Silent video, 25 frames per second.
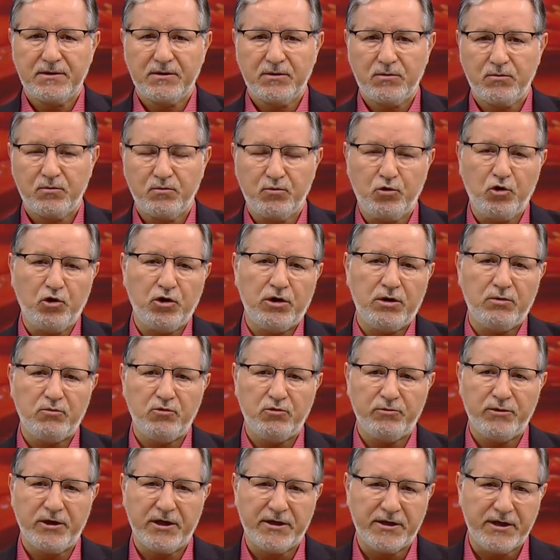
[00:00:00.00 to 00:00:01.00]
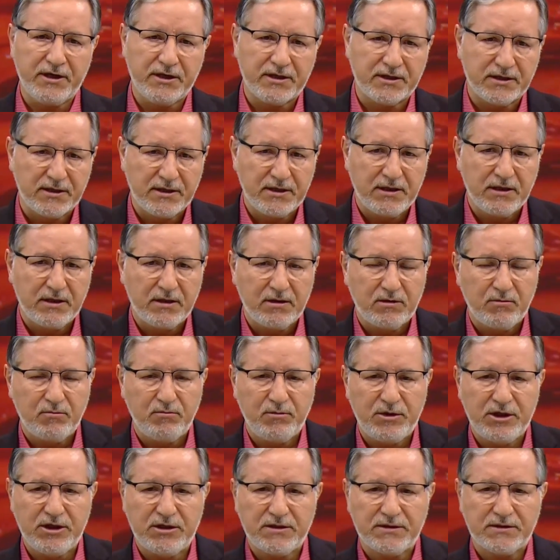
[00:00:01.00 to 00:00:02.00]
Böyle mübarek
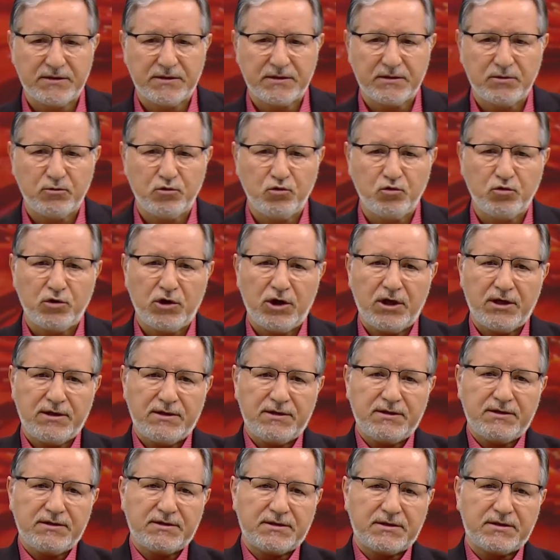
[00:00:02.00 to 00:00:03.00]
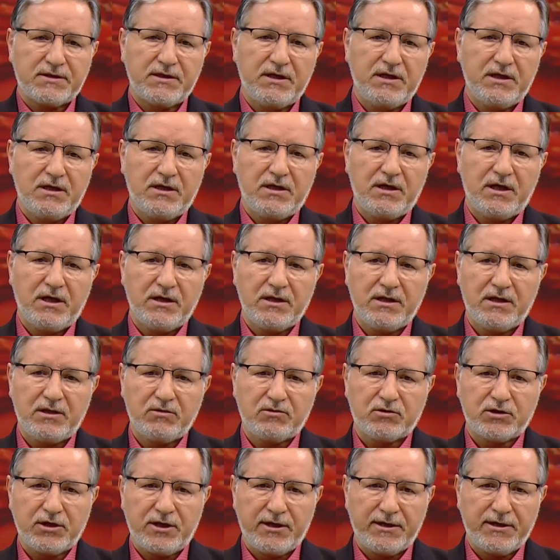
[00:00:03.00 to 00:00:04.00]
bir duadır. Allahu
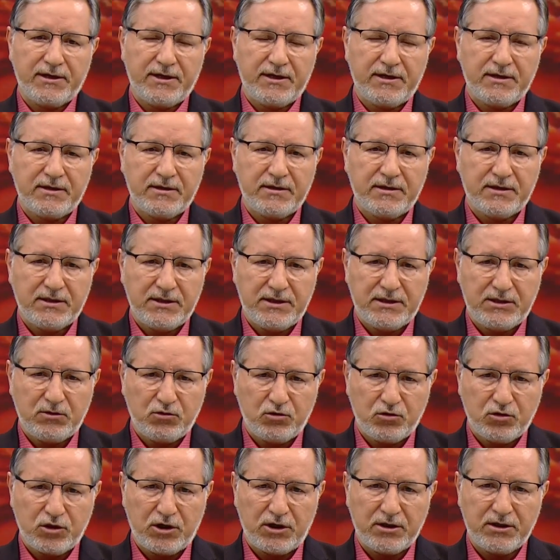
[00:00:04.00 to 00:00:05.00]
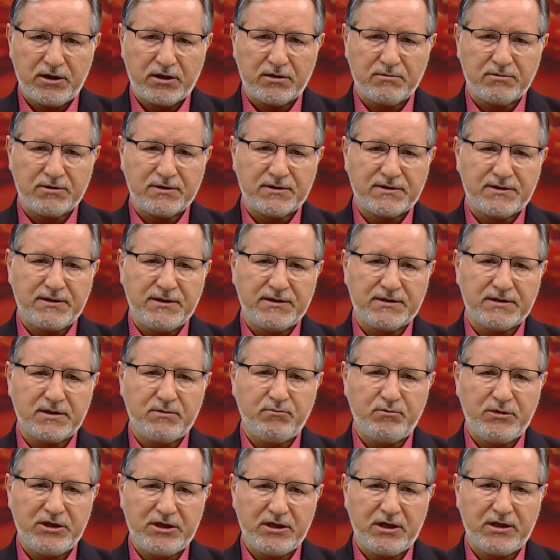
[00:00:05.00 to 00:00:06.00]
Teala günahlarımızı silsin.
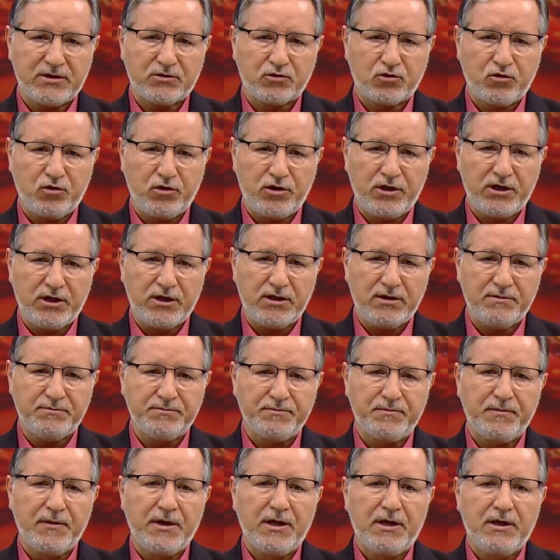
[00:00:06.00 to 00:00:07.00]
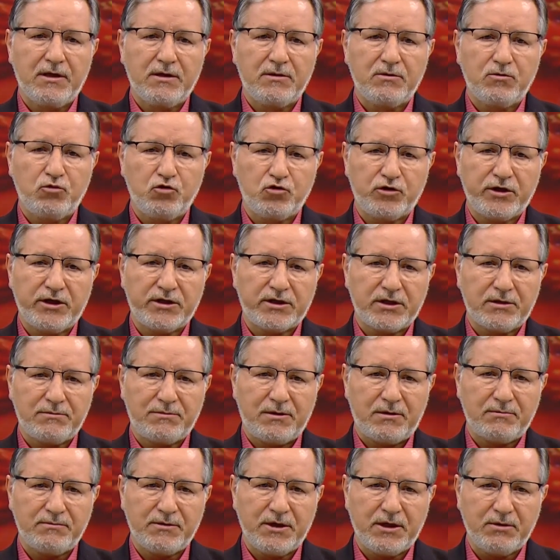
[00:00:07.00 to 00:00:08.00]
Bir daha söyleyelim yüze
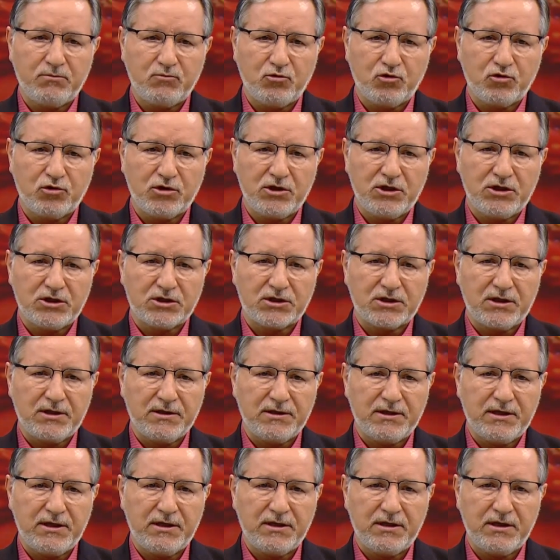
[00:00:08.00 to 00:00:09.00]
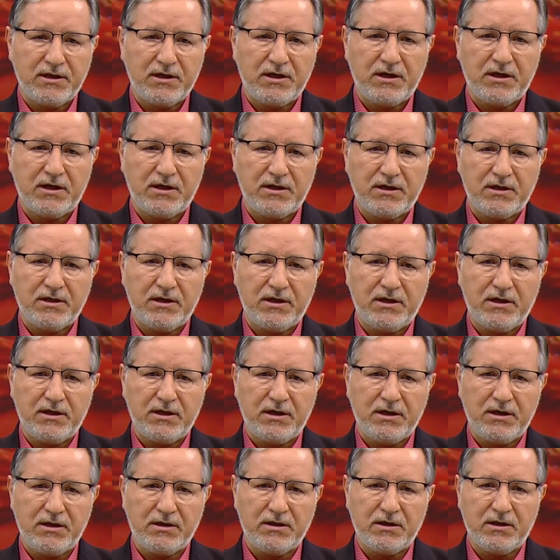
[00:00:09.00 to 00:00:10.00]
tamamlayın bugün inşallah. La ilahe
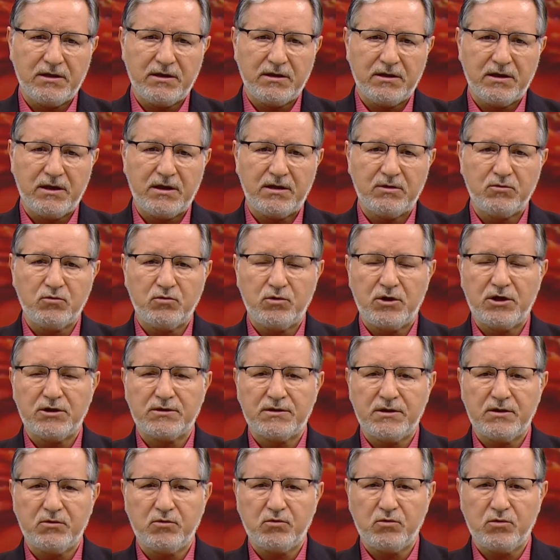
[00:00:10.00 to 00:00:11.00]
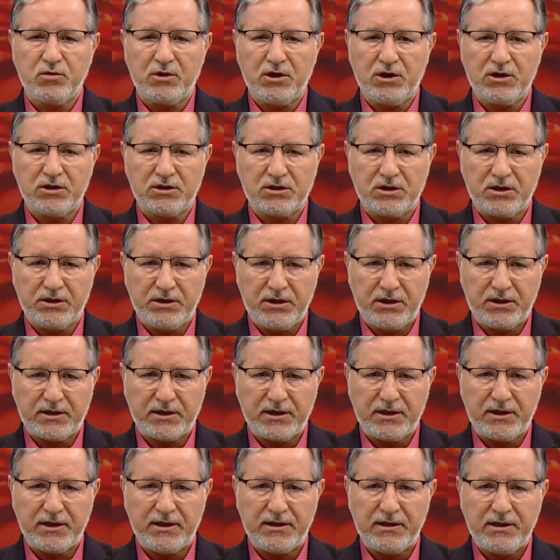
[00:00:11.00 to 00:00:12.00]
illallah vahdehu la
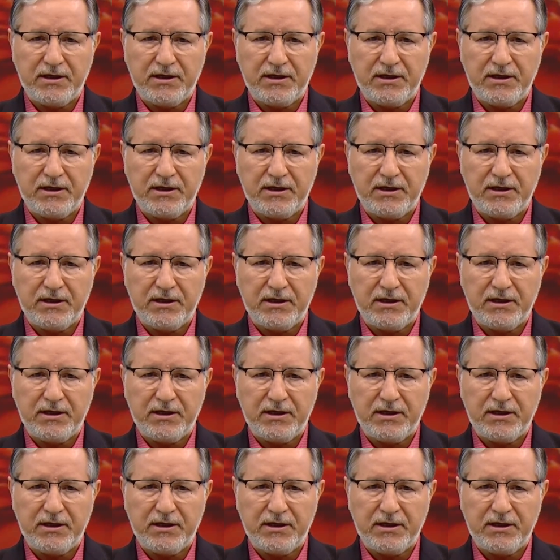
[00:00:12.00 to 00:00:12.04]
şerikele